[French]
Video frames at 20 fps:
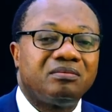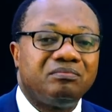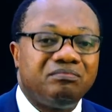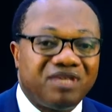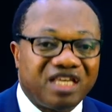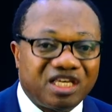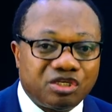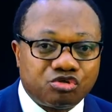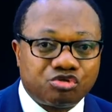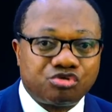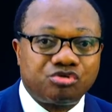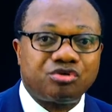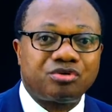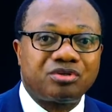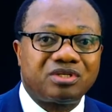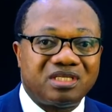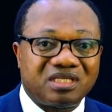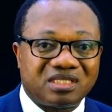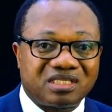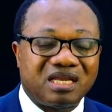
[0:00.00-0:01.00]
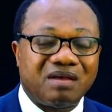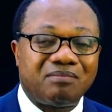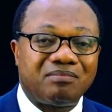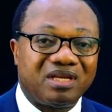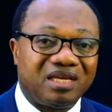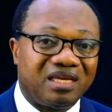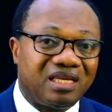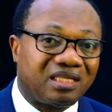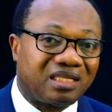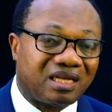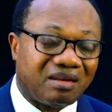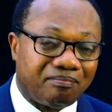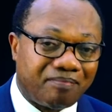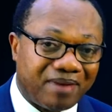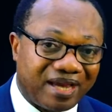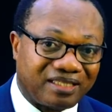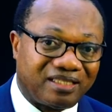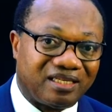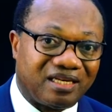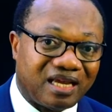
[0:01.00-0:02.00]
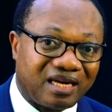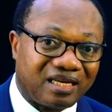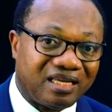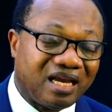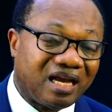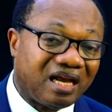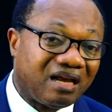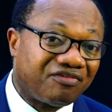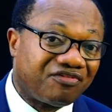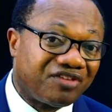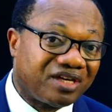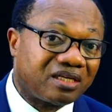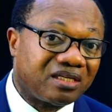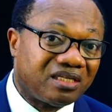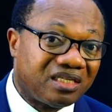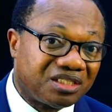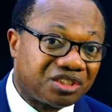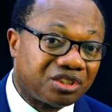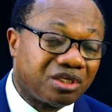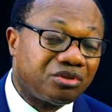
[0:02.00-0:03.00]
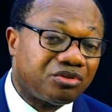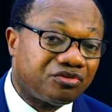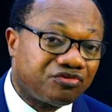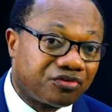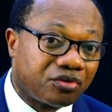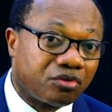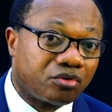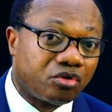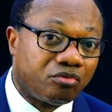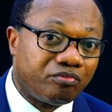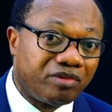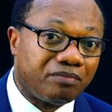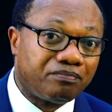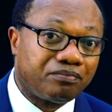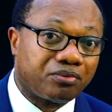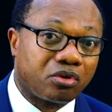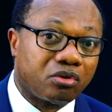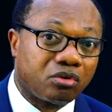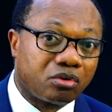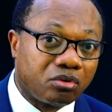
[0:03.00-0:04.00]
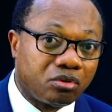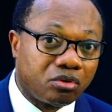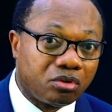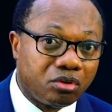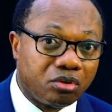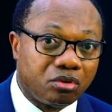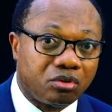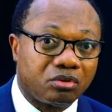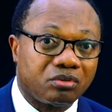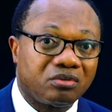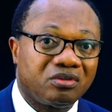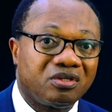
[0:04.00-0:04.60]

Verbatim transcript: Bien sûr qu'il semble être en partenariat avec les gens du Front commun pour le Congo,